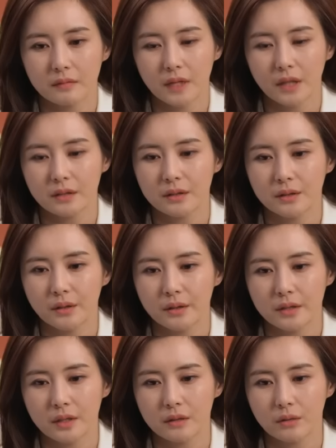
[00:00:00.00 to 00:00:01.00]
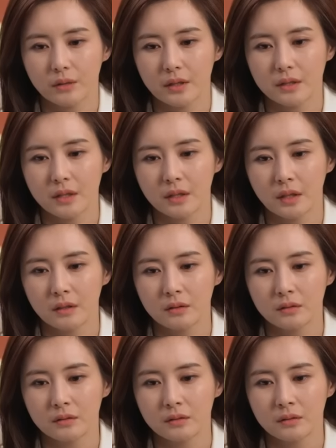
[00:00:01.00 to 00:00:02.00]
당신 이렇게 사는 거
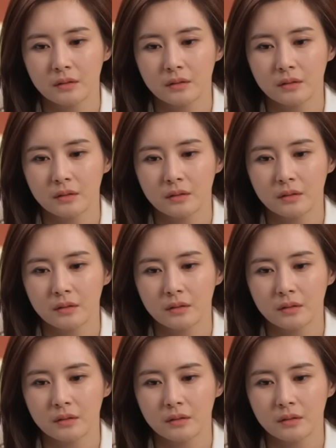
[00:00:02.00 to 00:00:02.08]
괜찮아요?